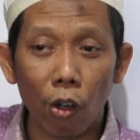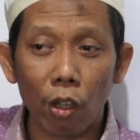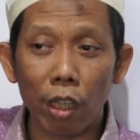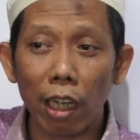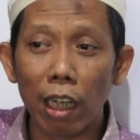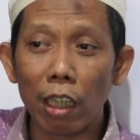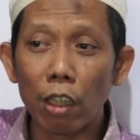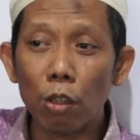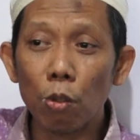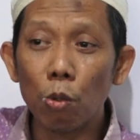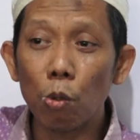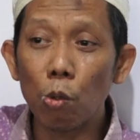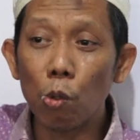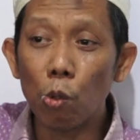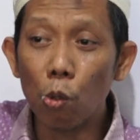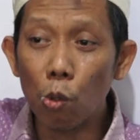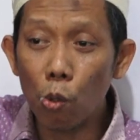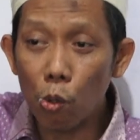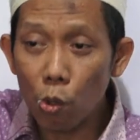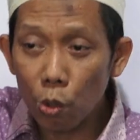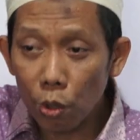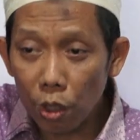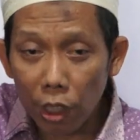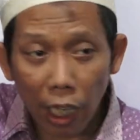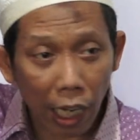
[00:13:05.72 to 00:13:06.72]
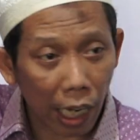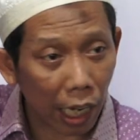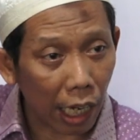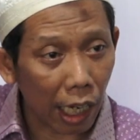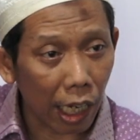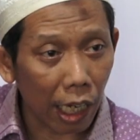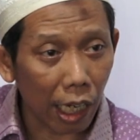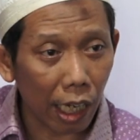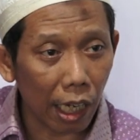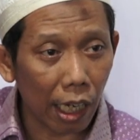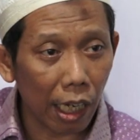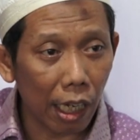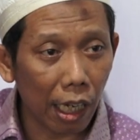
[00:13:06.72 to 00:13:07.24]
orang
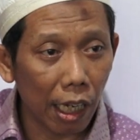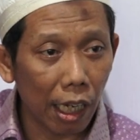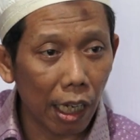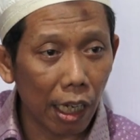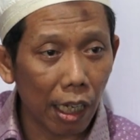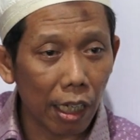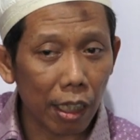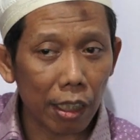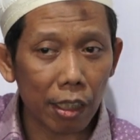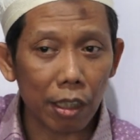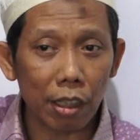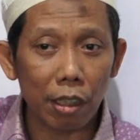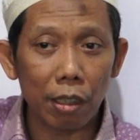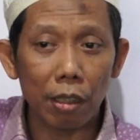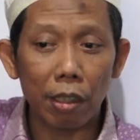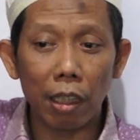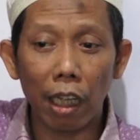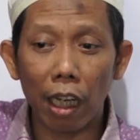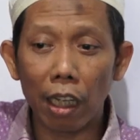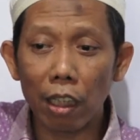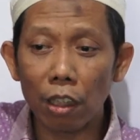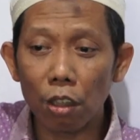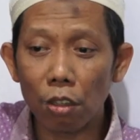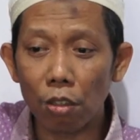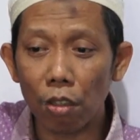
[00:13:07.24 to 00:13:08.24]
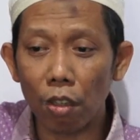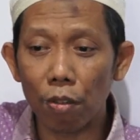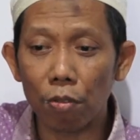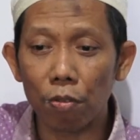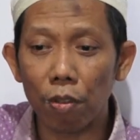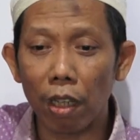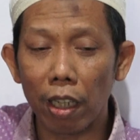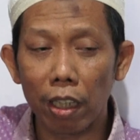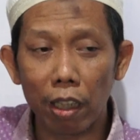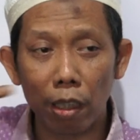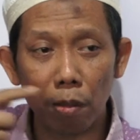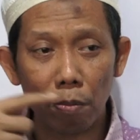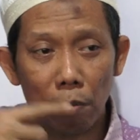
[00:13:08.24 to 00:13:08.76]
dulunya dari
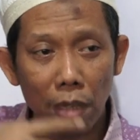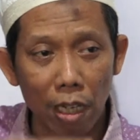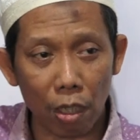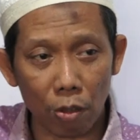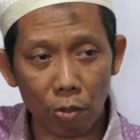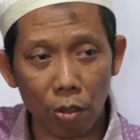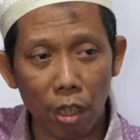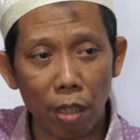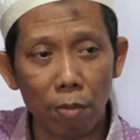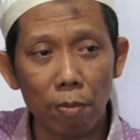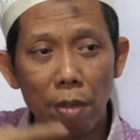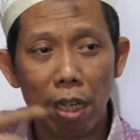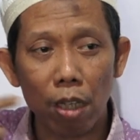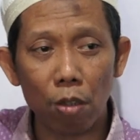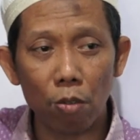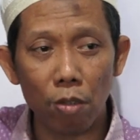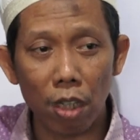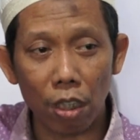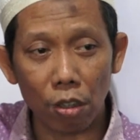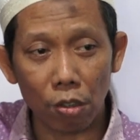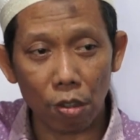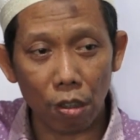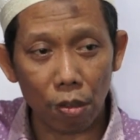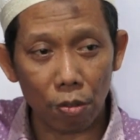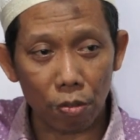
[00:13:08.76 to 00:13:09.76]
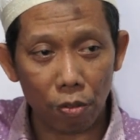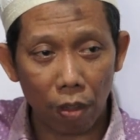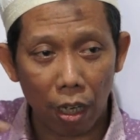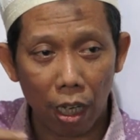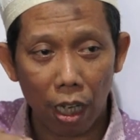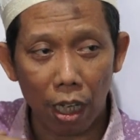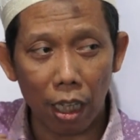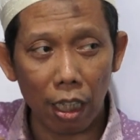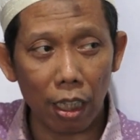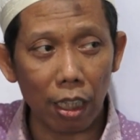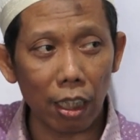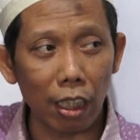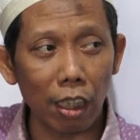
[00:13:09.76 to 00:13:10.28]
sofa ke marwa, marwa
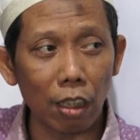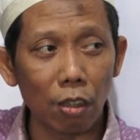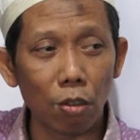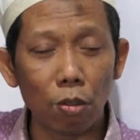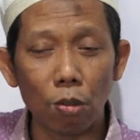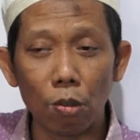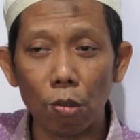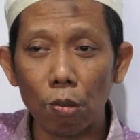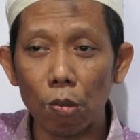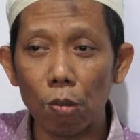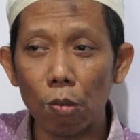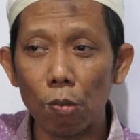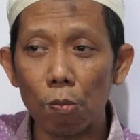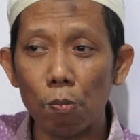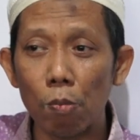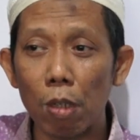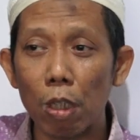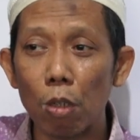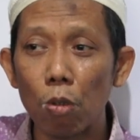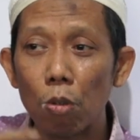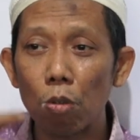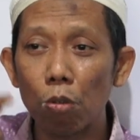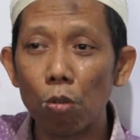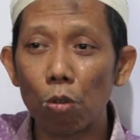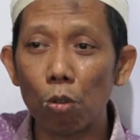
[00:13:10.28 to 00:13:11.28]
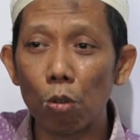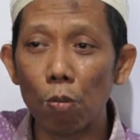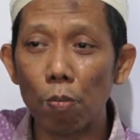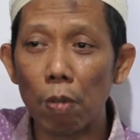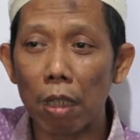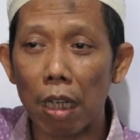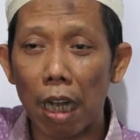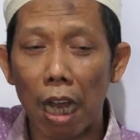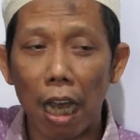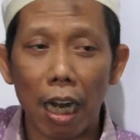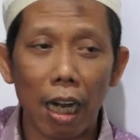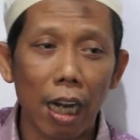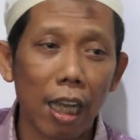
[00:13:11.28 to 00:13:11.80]
sofa itu
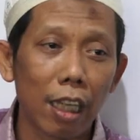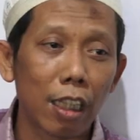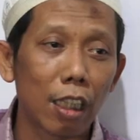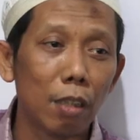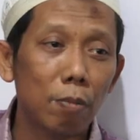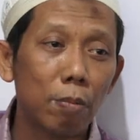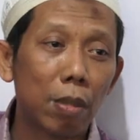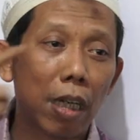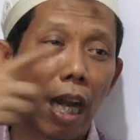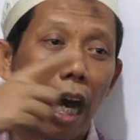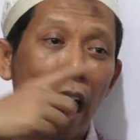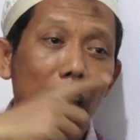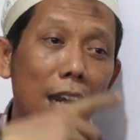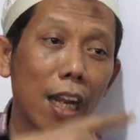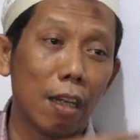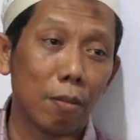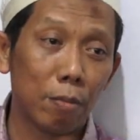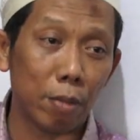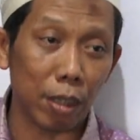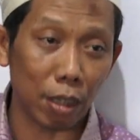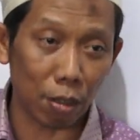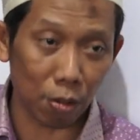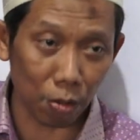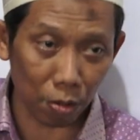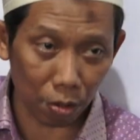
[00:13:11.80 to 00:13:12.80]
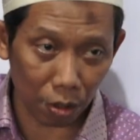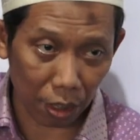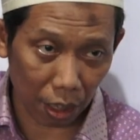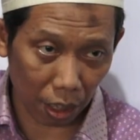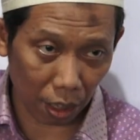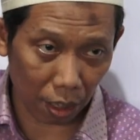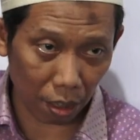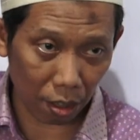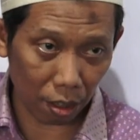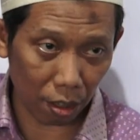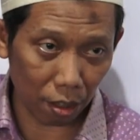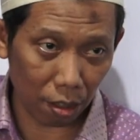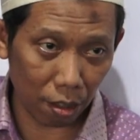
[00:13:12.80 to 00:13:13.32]
menuju berhala ke berhala
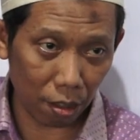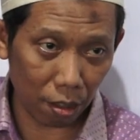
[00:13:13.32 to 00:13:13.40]
berikutnya.